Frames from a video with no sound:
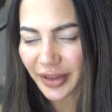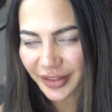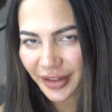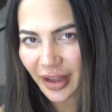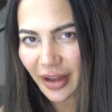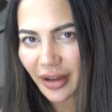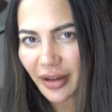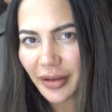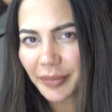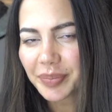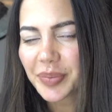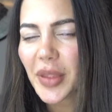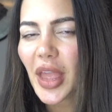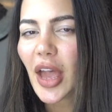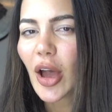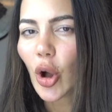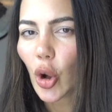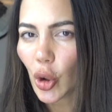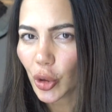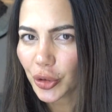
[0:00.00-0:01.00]
bana?
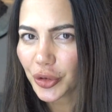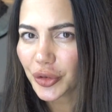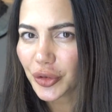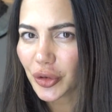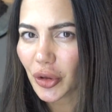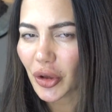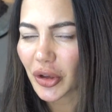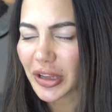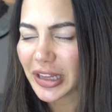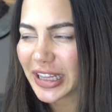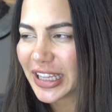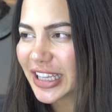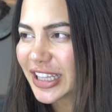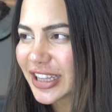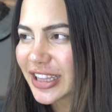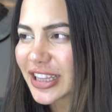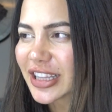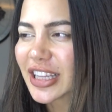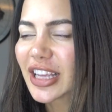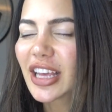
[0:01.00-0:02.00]
Onu
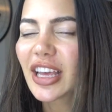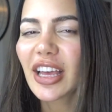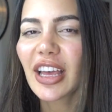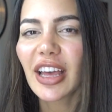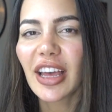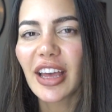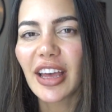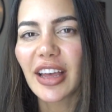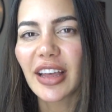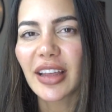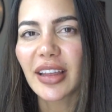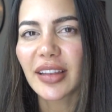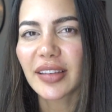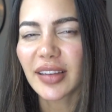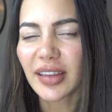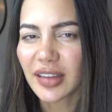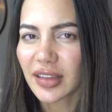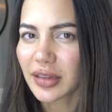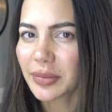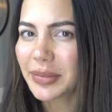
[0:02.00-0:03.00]
söyleyin. Ee,
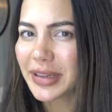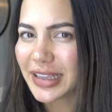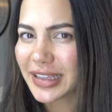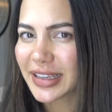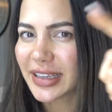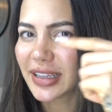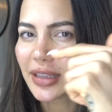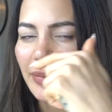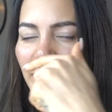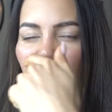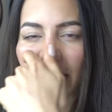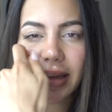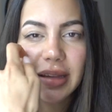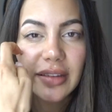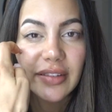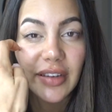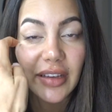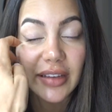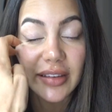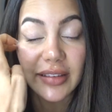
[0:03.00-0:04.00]
sanırım ilkini
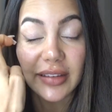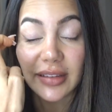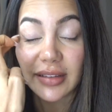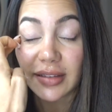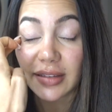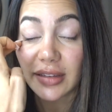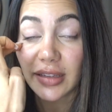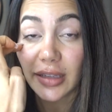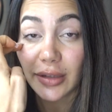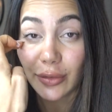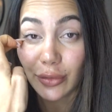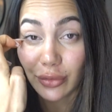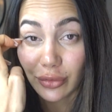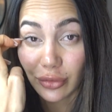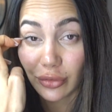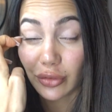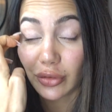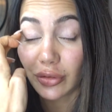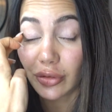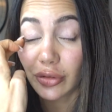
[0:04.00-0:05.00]
beğeneceksiniz diye
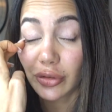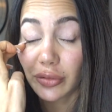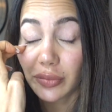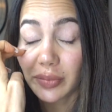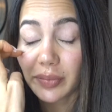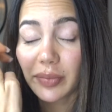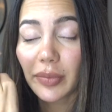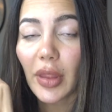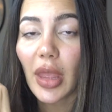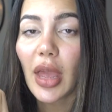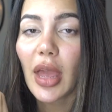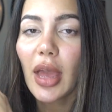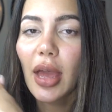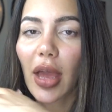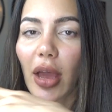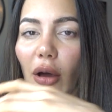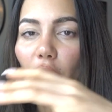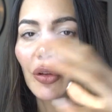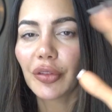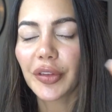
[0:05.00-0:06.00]
düşünüyorum.
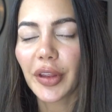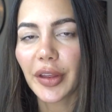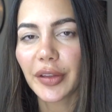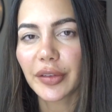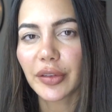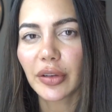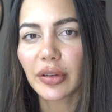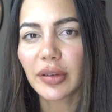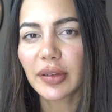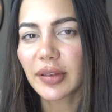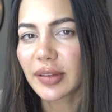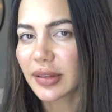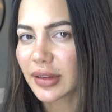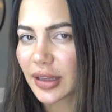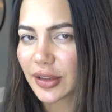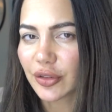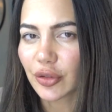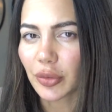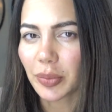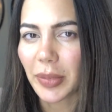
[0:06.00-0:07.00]
Ondan sonra sizin
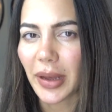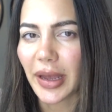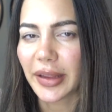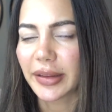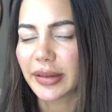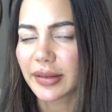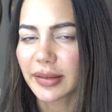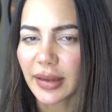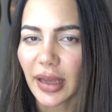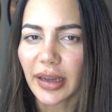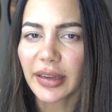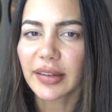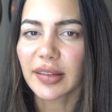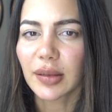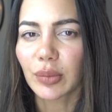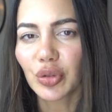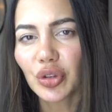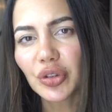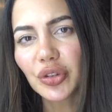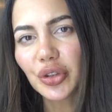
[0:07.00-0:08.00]
en çok beğendiğiniz
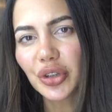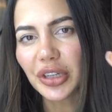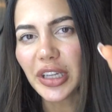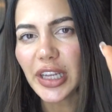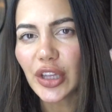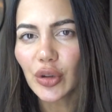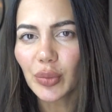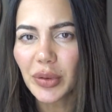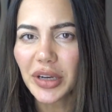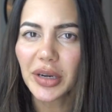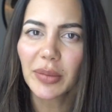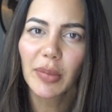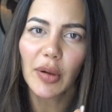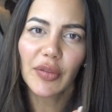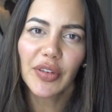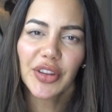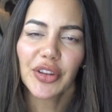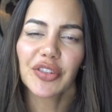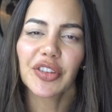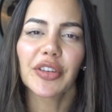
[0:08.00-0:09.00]
hangisi? Bunu söyleyin. Umarım
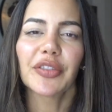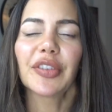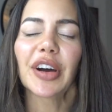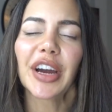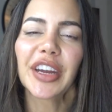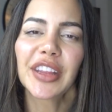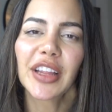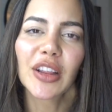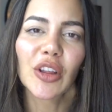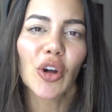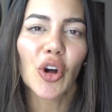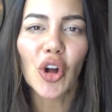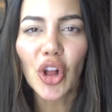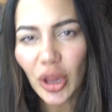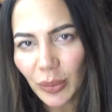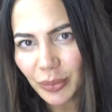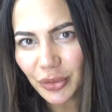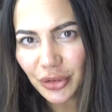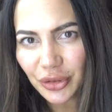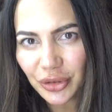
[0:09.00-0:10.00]
bu videoda faydalı
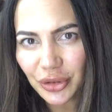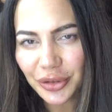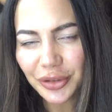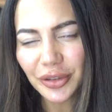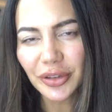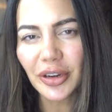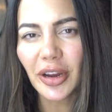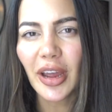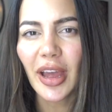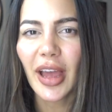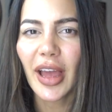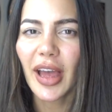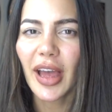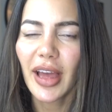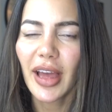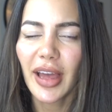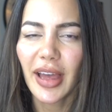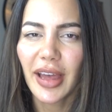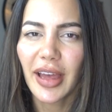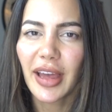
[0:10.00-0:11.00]
olmuştur.
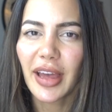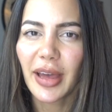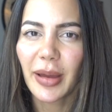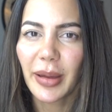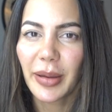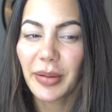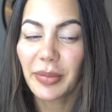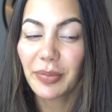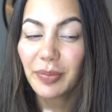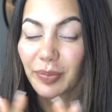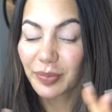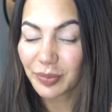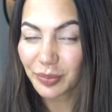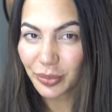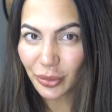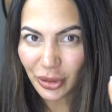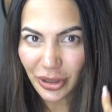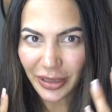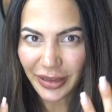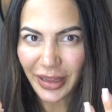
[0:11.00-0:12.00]
Ee,
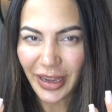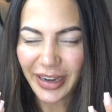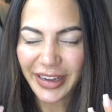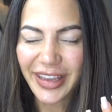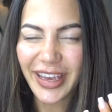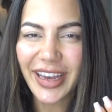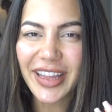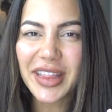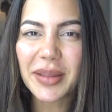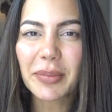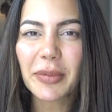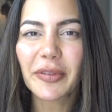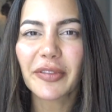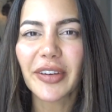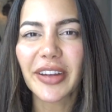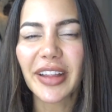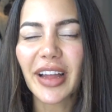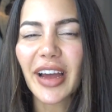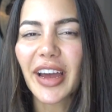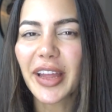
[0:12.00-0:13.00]
bu kadar kendimi
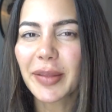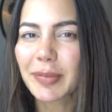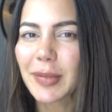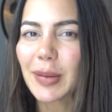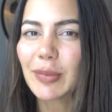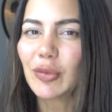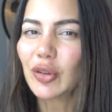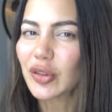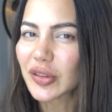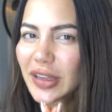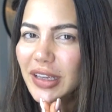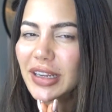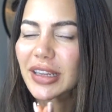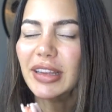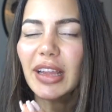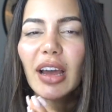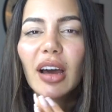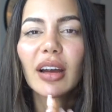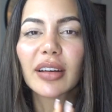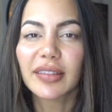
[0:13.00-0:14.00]
feda etmemin
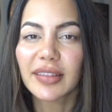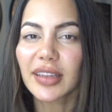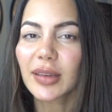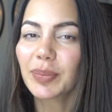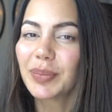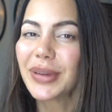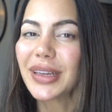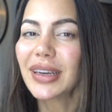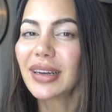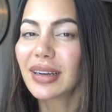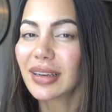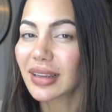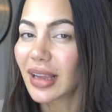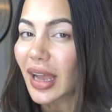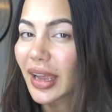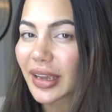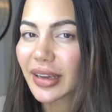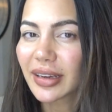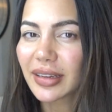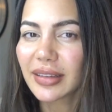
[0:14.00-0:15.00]
üzerine artık bir
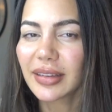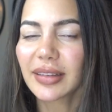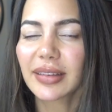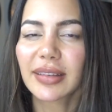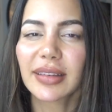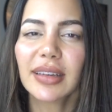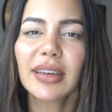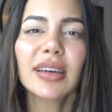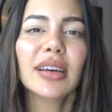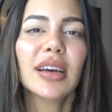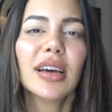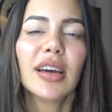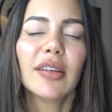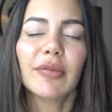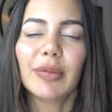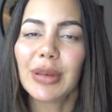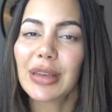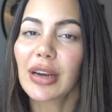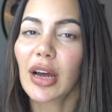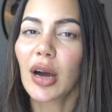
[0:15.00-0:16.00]
like'ınızı,
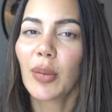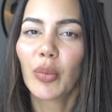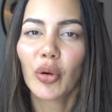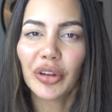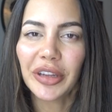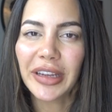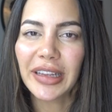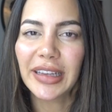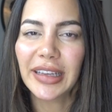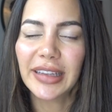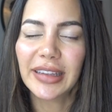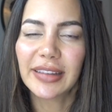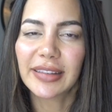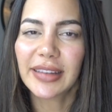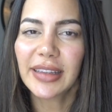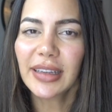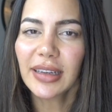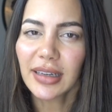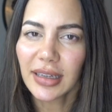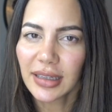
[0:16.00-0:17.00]
bir
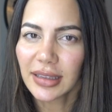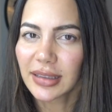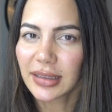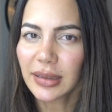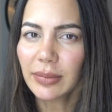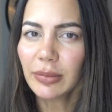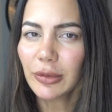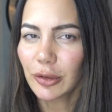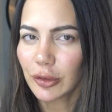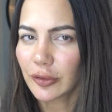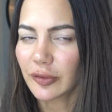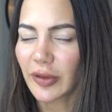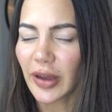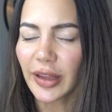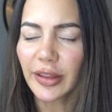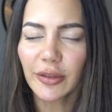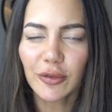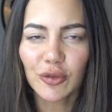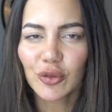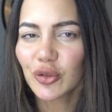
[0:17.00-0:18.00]
aboneliğinizi alırım.
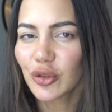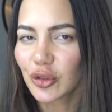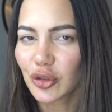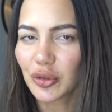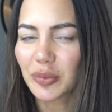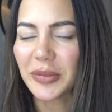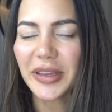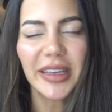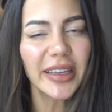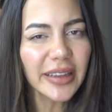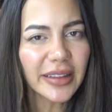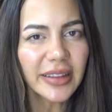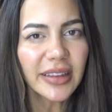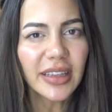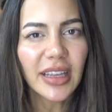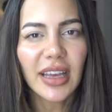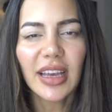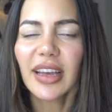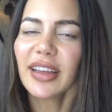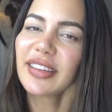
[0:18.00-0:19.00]
Lütfen unutmayın.
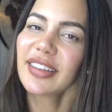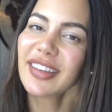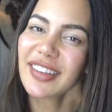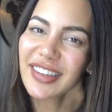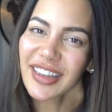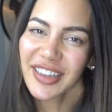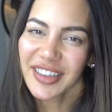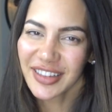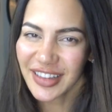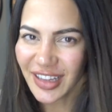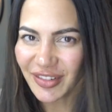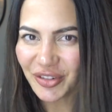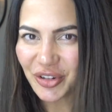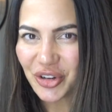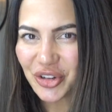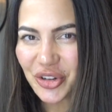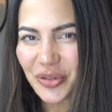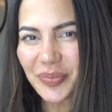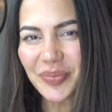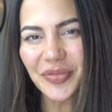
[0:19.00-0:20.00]
Sizleri
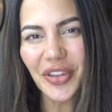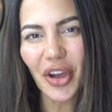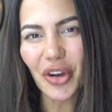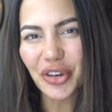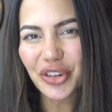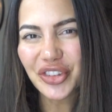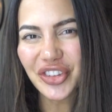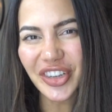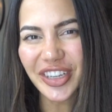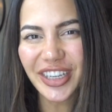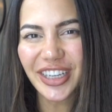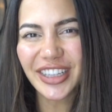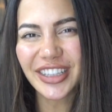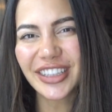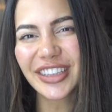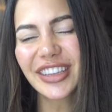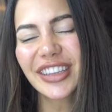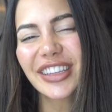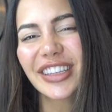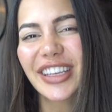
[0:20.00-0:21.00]
seviyorum. Hoşça
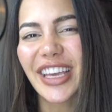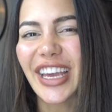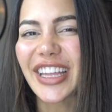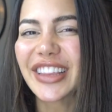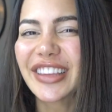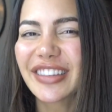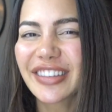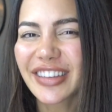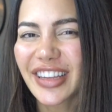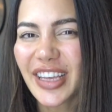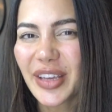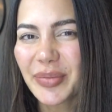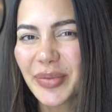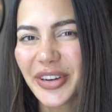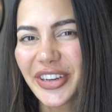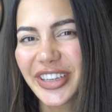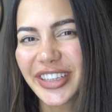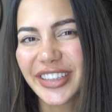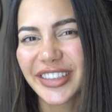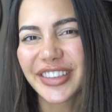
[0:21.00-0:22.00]
kalın. Kendinize iyi
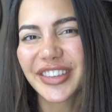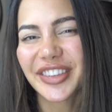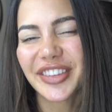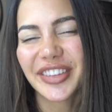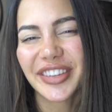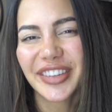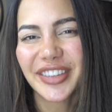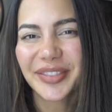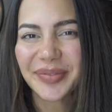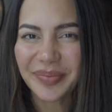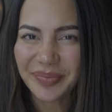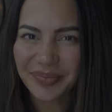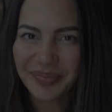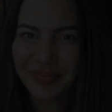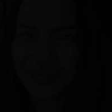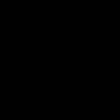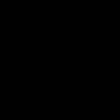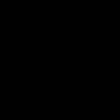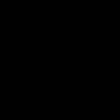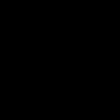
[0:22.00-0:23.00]
bakın.
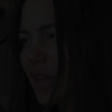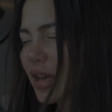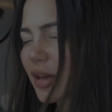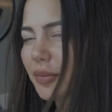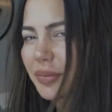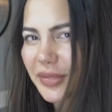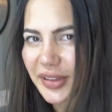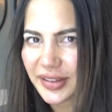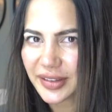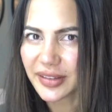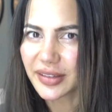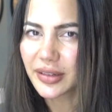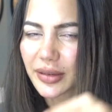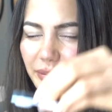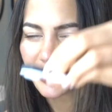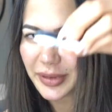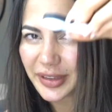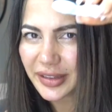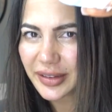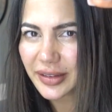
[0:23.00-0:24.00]

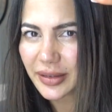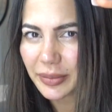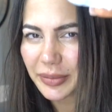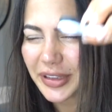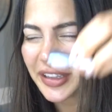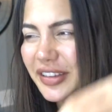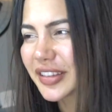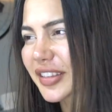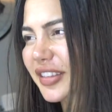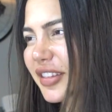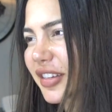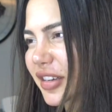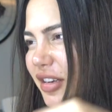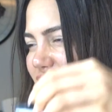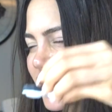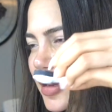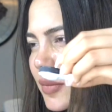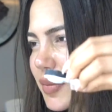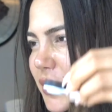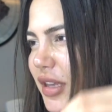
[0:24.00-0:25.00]
Mr. Miss, Mr.
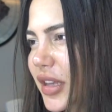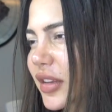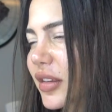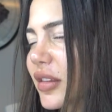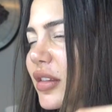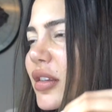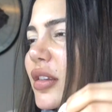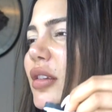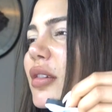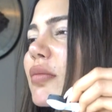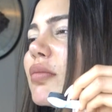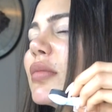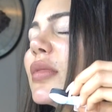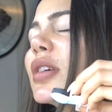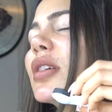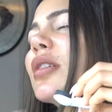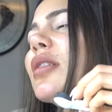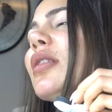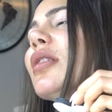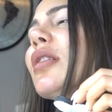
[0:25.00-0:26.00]
Mi,
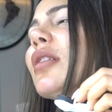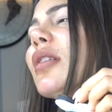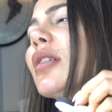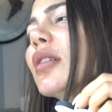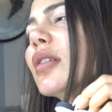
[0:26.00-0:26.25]
mi,